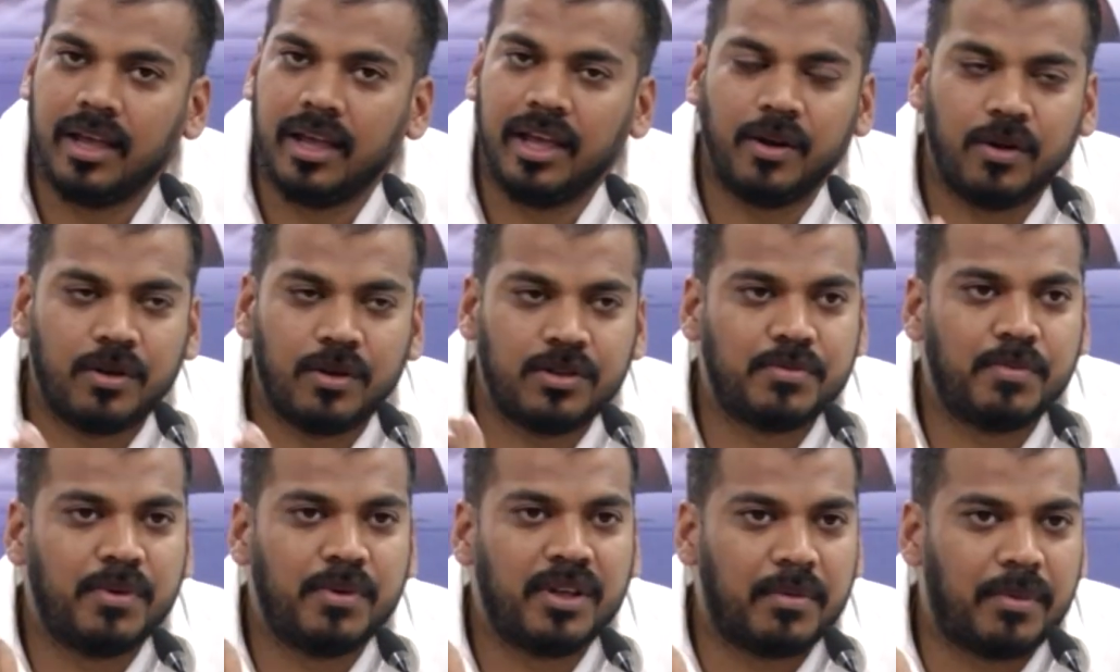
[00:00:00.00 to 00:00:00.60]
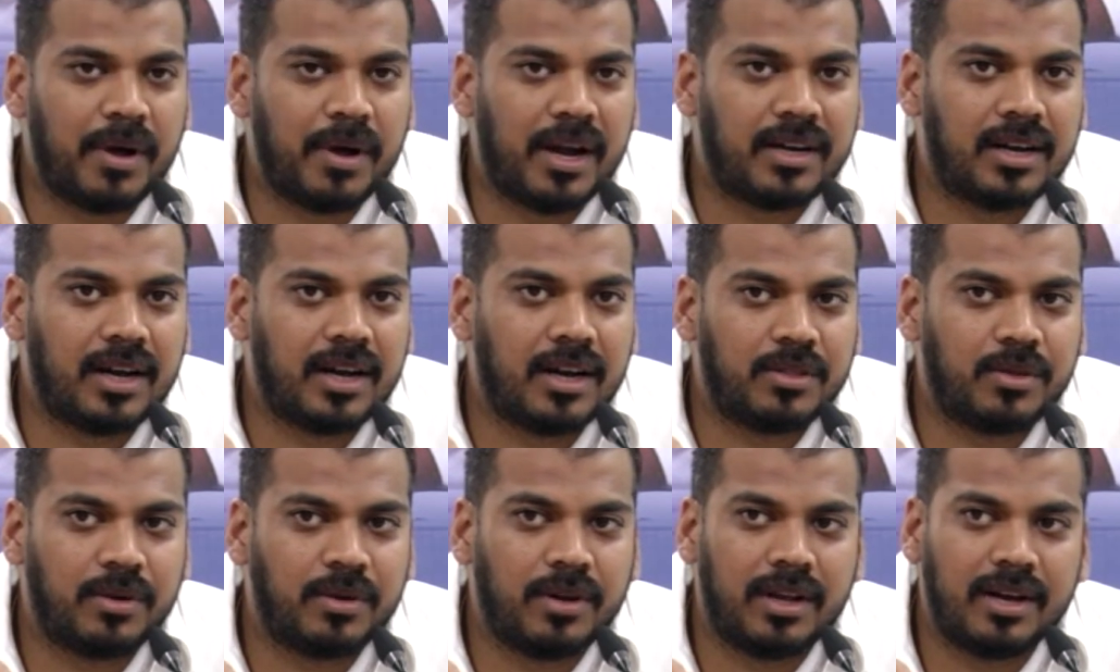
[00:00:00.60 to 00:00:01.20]
ఈరోజు మీరు
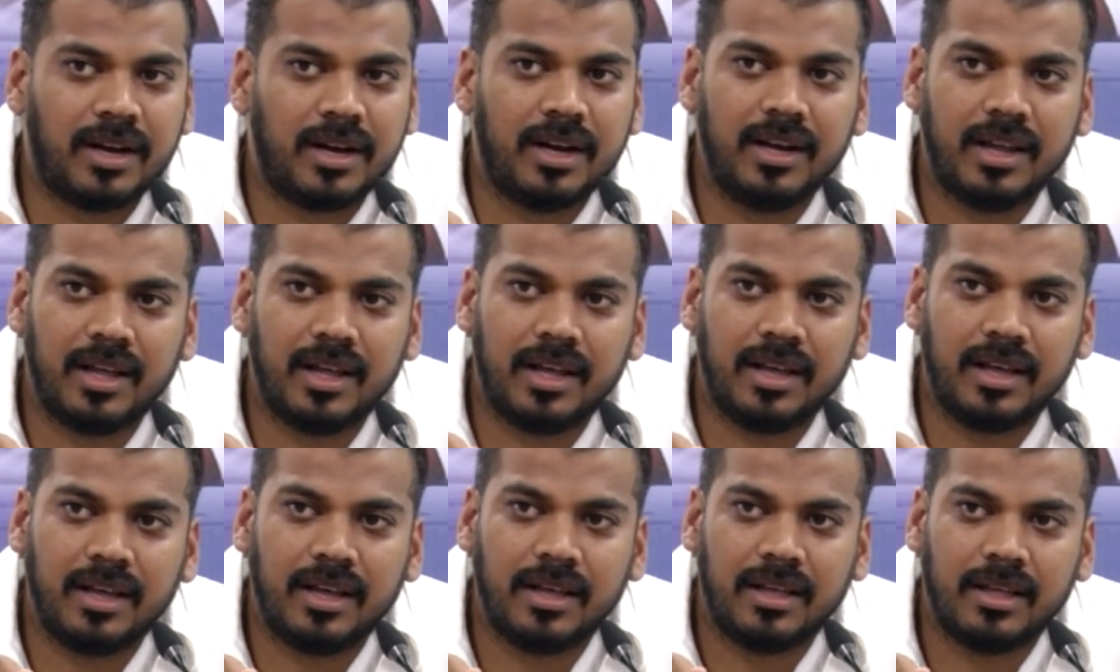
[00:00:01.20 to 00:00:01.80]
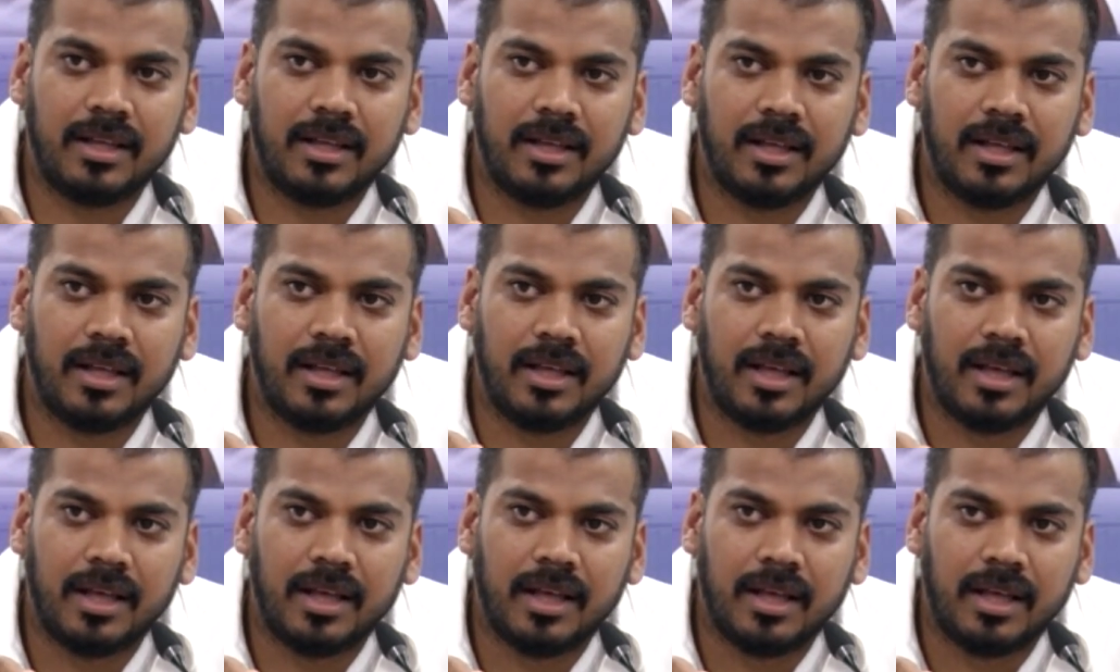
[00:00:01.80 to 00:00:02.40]
మాట్లాడుతున్నారంటే
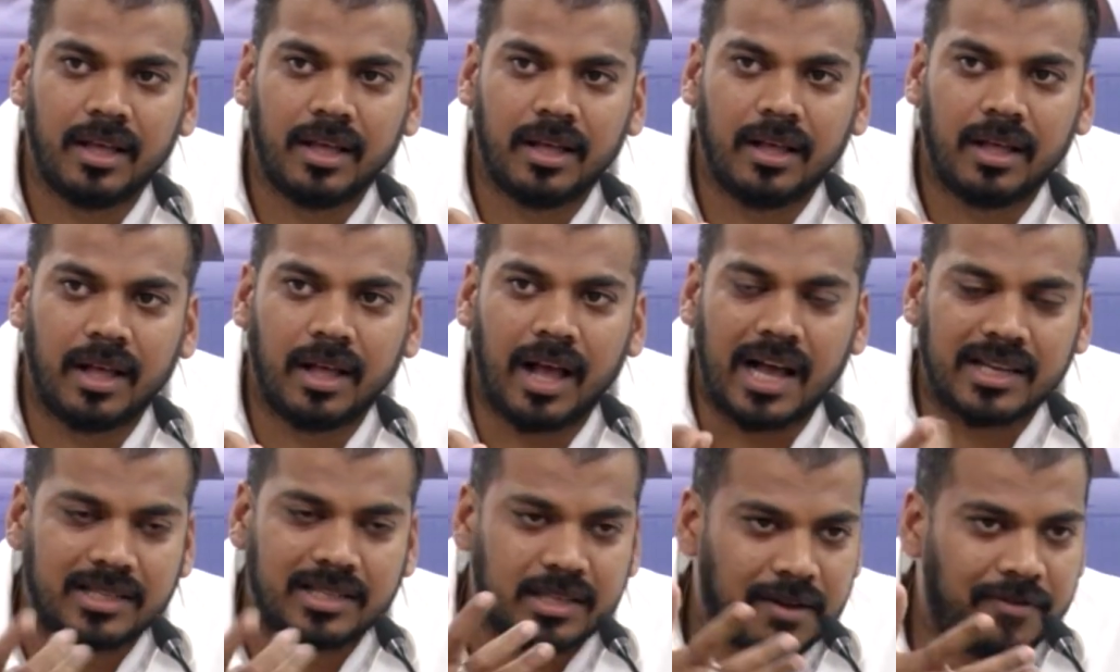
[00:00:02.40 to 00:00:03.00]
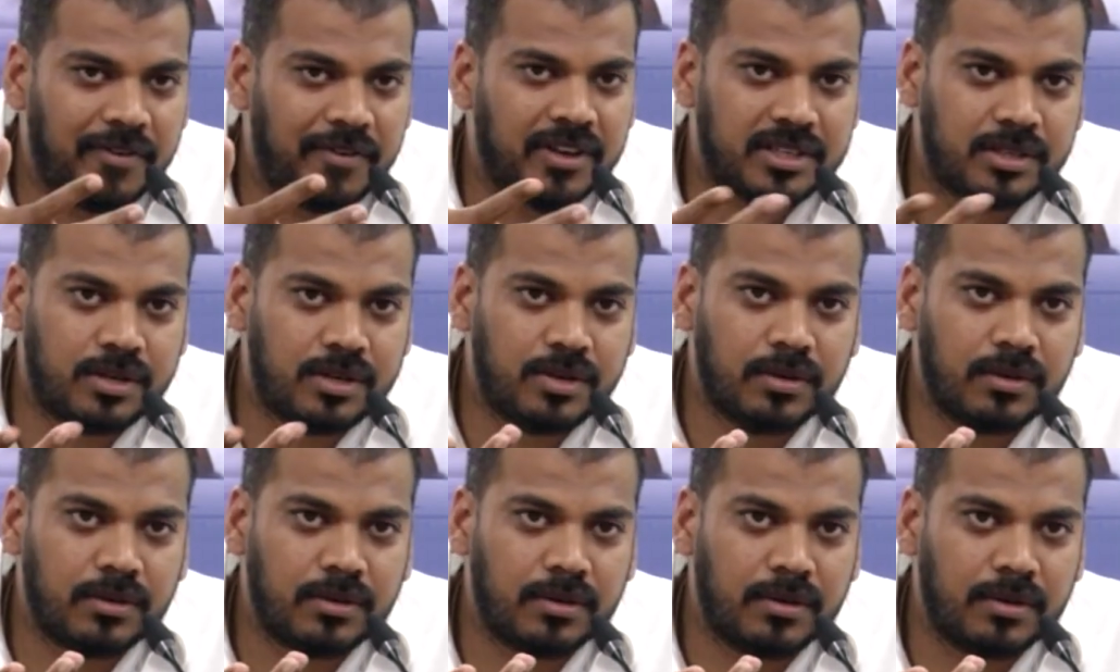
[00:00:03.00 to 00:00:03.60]
అసలు
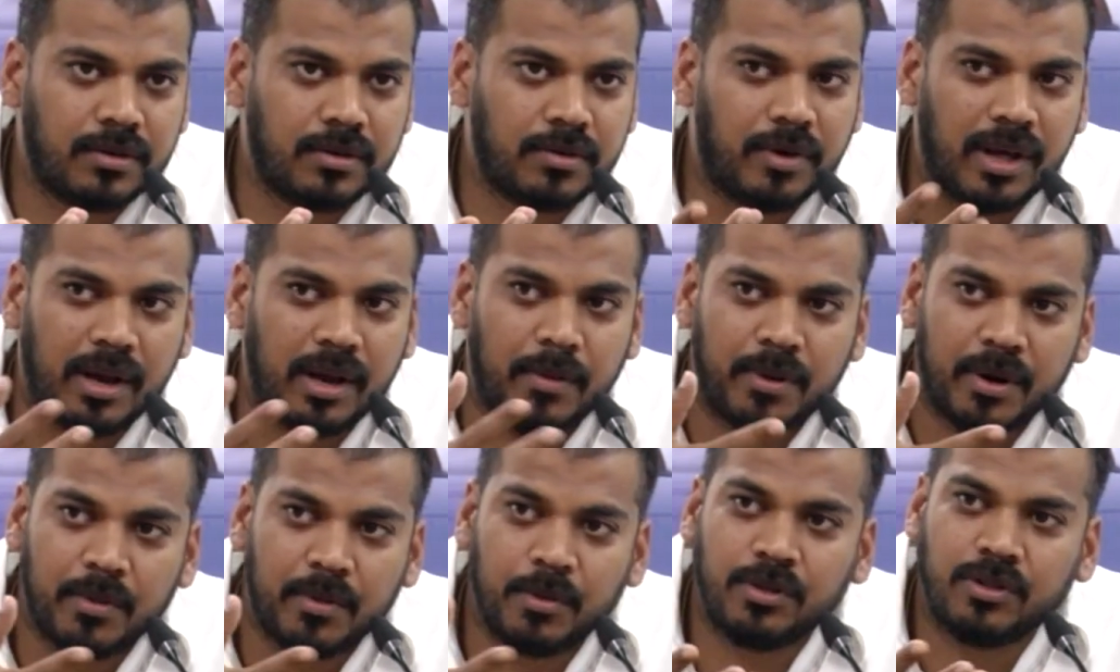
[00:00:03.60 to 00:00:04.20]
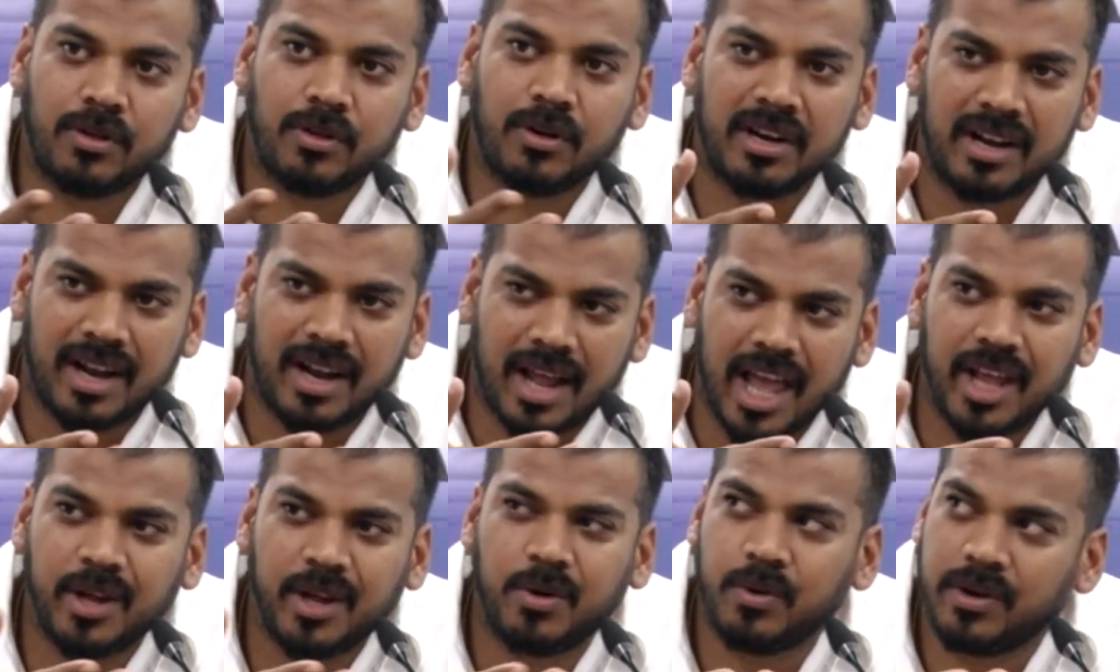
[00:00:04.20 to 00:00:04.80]
ఫస్ట్ వాళ్ళ ప్రభుత్వంలో
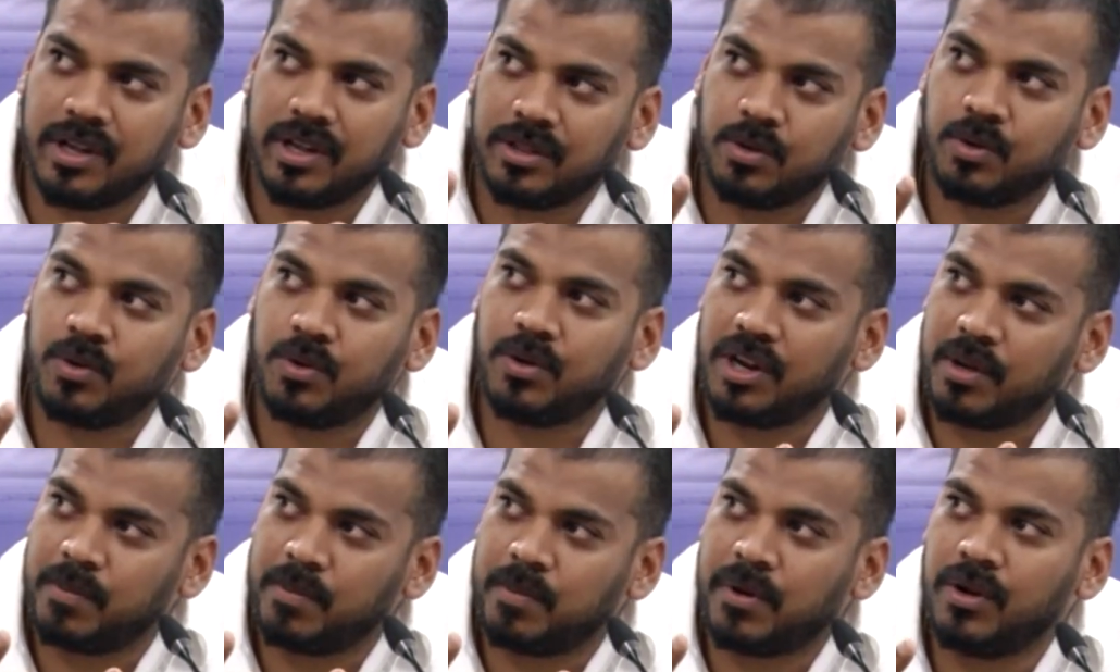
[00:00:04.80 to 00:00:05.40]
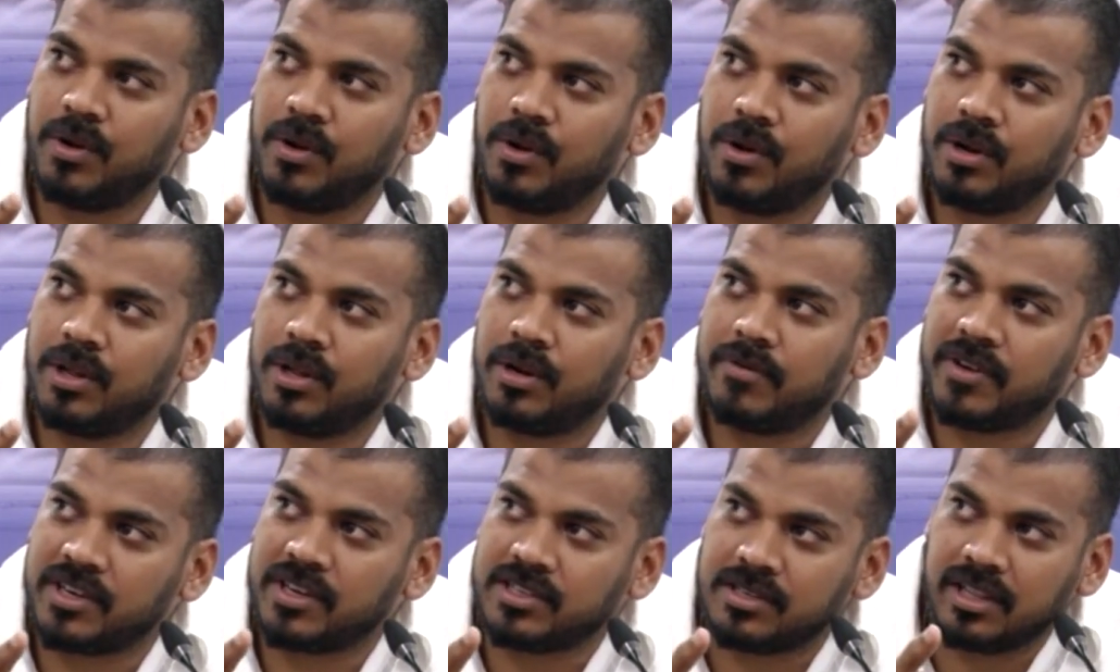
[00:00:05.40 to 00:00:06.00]
నాయకుడిని ఎత్తుక్కునే పనిలో
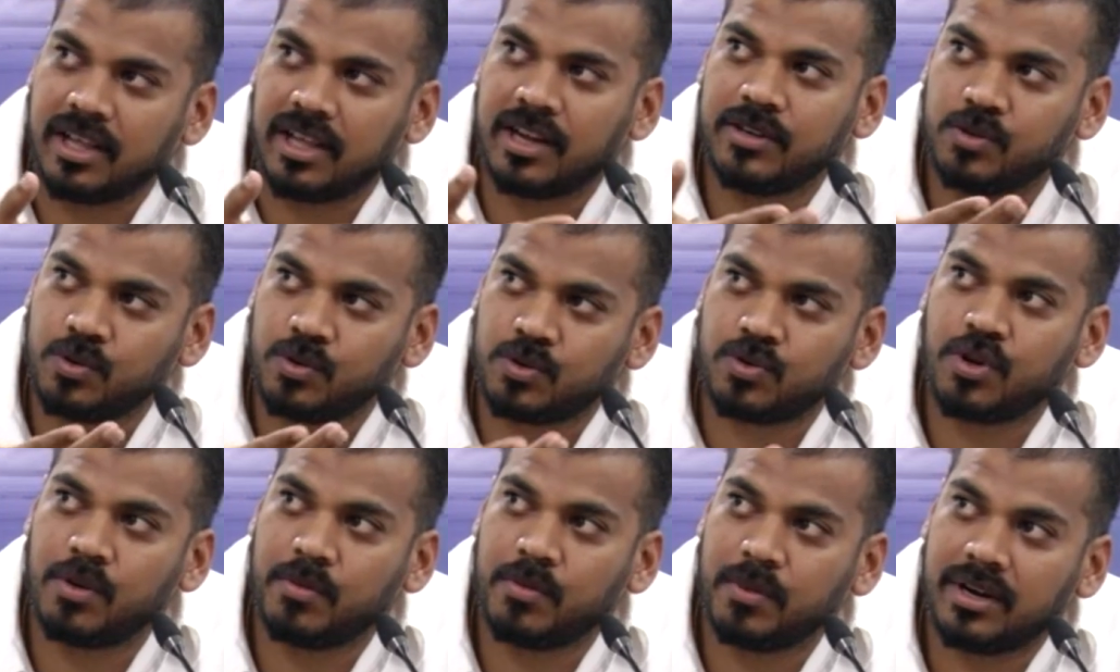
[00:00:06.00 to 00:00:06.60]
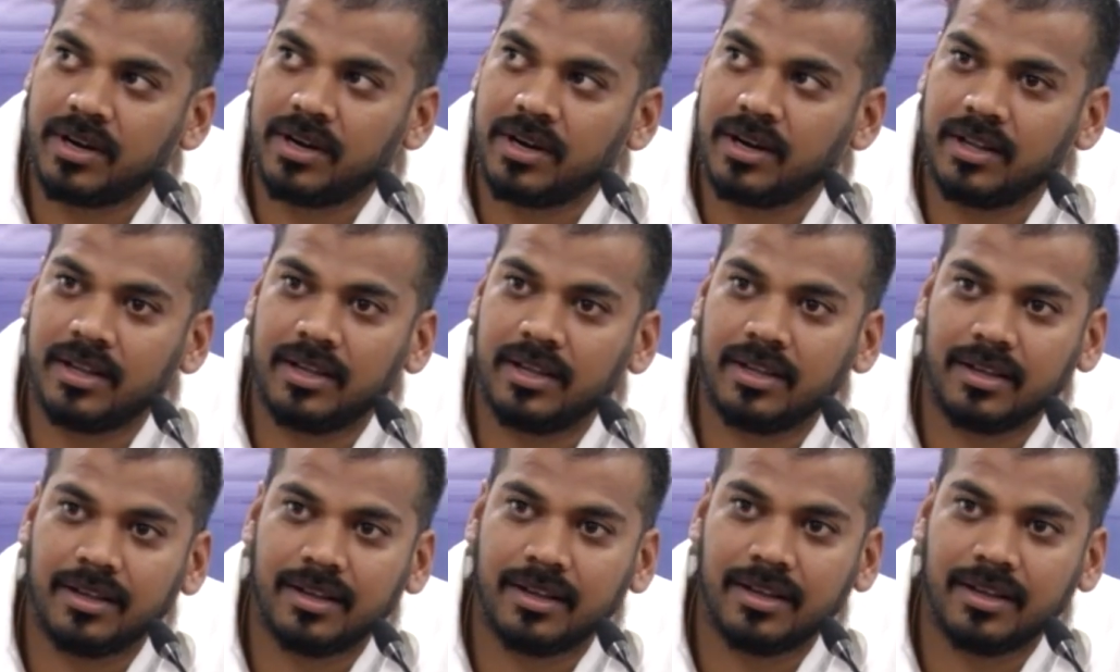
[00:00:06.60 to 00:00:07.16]
ఉన్నారు ఫస్ట్ దాన్ని చూసుకోమనండి